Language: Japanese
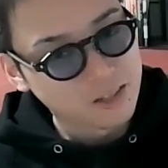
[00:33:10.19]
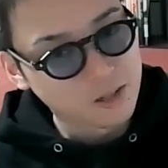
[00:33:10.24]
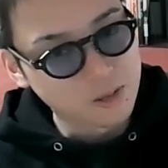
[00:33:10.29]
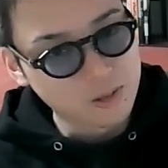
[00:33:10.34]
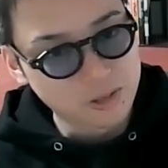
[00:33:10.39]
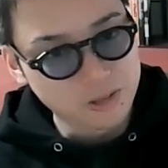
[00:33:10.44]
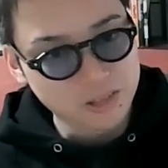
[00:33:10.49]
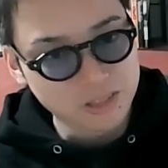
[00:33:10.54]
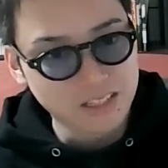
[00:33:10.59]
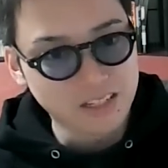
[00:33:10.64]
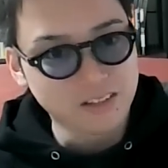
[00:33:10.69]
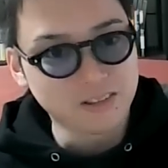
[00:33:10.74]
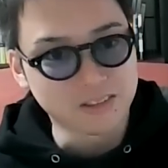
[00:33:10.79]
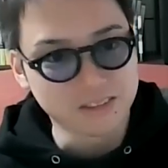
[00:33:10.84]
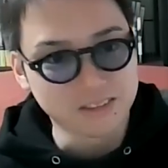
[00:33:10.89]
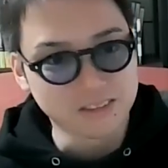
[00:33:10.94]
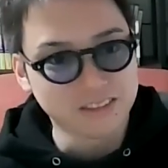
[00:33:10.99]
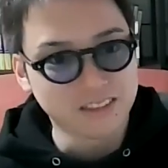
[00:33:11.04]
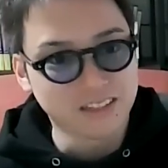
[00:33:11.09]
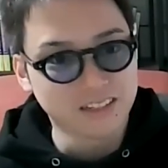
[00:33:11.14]
許容してる
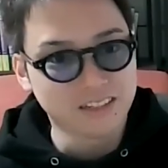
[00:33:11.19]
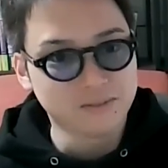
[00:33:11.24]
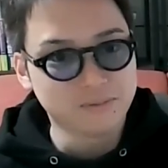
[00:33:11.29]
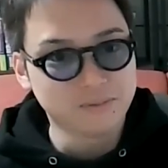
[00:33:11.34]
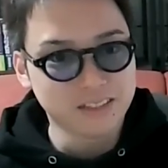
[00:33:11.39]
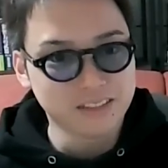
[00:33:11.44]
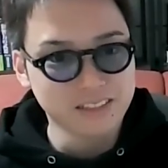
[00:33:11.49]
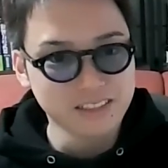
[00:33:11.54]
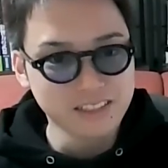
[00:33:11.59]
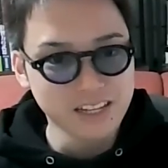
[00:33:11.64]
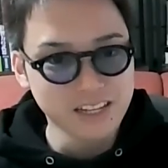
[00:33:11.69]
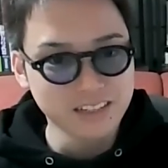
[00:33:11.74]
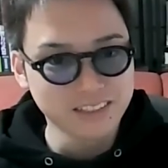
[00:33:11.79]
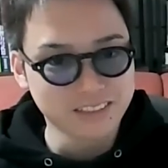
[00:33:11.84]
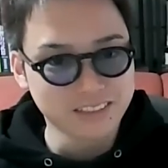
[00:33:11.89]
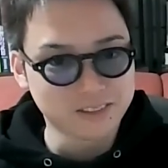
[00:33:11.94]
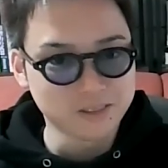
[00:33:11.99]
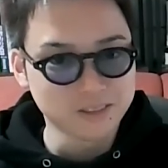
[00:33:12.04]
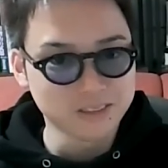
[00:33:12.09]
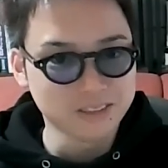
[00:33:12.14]
というか、まあ人間っ
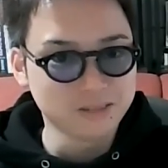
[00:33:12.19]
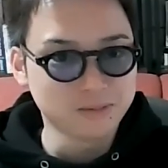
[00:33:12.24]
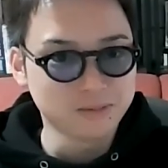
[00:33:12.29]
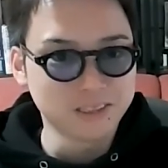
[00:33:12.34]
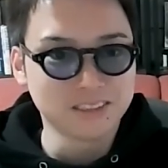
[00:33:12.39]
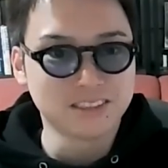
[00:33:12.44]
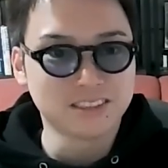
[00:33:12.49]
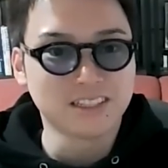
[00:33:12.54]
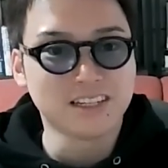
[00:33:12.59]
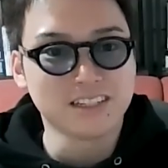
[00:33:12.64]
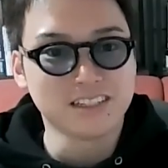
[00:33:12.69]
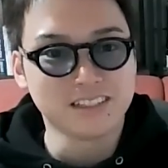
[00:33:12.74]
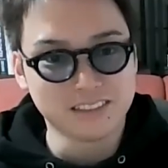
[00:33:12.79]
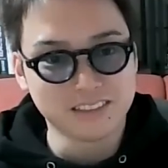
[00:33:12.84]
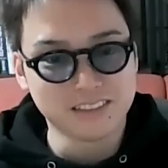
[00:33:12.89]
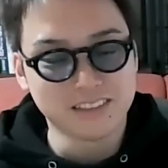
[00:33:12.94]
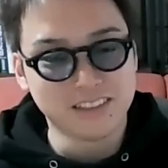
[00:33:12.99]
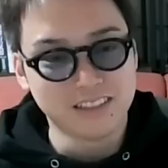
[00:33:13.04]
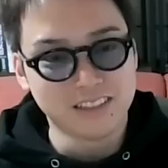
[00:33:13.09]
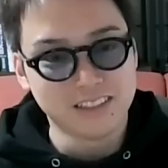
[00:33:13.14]
てそういうもんじゃない
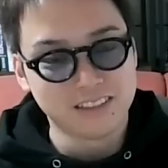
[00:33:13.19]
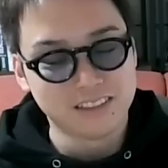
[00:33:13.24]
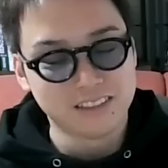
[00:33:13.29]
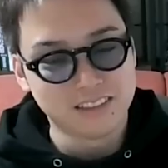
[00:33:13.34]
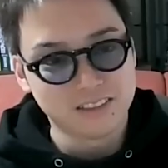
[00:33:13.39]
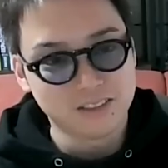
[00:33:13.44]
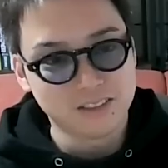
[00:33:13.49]
ですか。